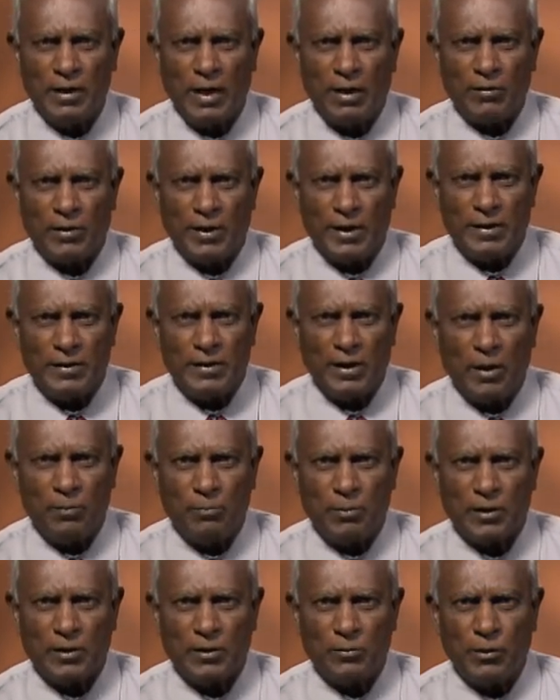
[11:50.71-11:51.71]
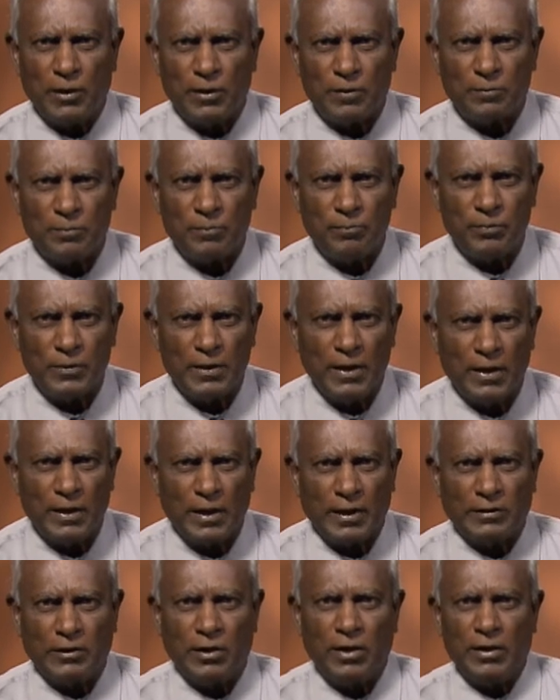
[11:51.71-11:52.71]
அவர் அதை தெரியப்படுத்துவார்
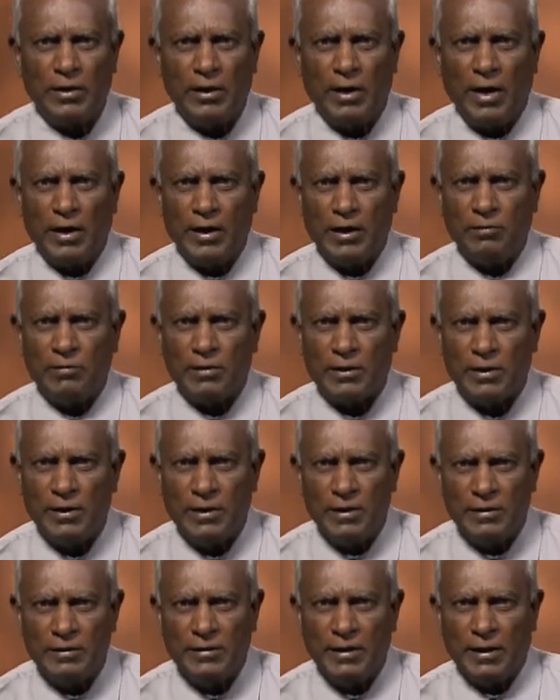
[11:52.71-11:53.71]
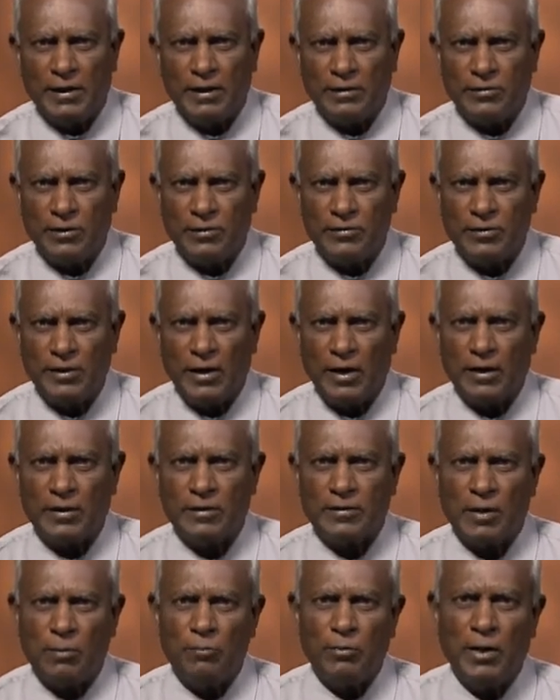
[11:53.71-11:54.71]
கத்ராகி ஆண்டவர் தீர்க்கதரிசிகளாகி
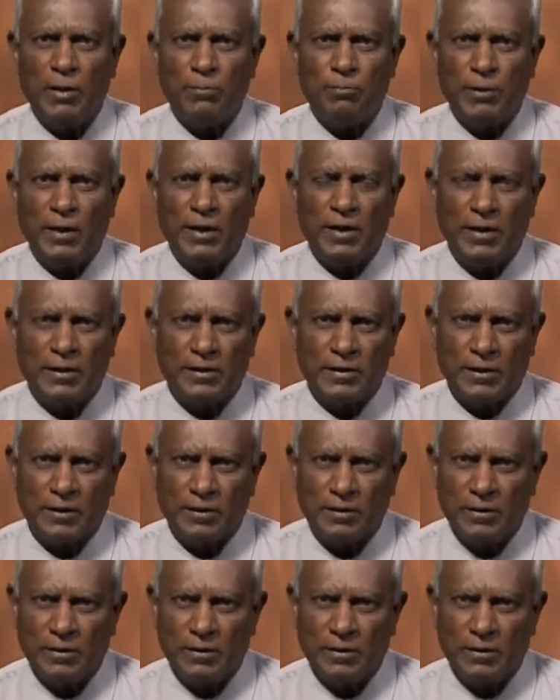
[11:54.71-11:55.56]
தம்முடைய பிள்ளைகளுக்கு